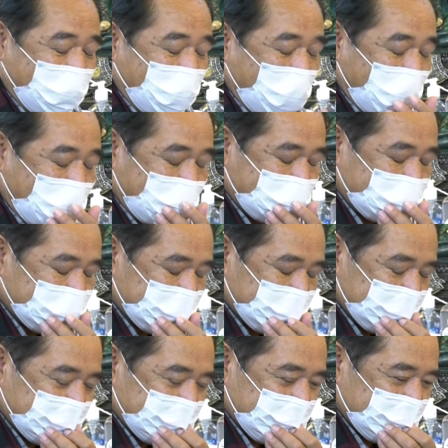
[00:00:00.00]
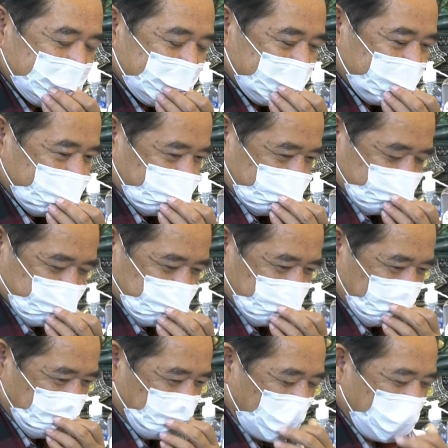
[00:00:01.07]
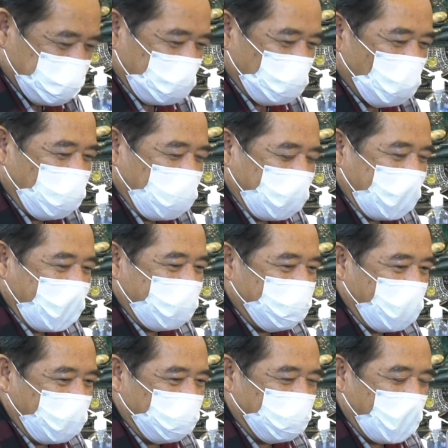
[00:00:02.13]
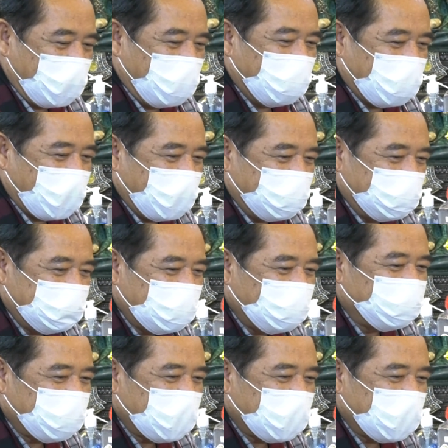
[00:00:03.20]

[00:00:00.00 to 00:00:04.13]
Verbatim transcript: สนา ซึ่งเป็นสังคมแห่งการแบ่งปันและกันเอื้อ